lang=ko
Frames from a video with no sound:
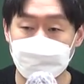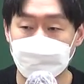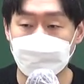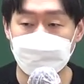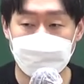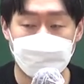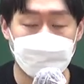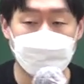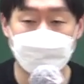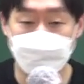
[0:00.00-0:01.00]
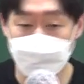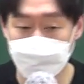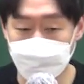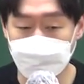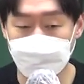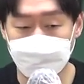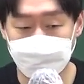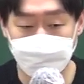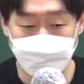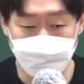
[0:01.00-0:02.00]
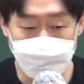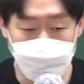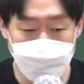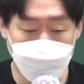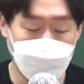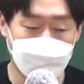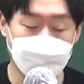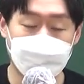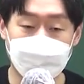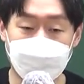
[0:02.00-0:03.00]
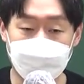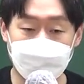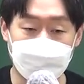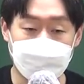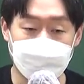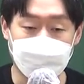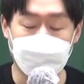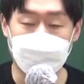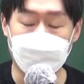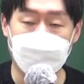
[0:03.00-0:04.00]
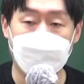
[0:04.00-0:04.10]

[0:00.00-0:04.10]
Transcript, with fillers: 일반 회사 취직을 해가지고 막 열심히 다니고 있었는데,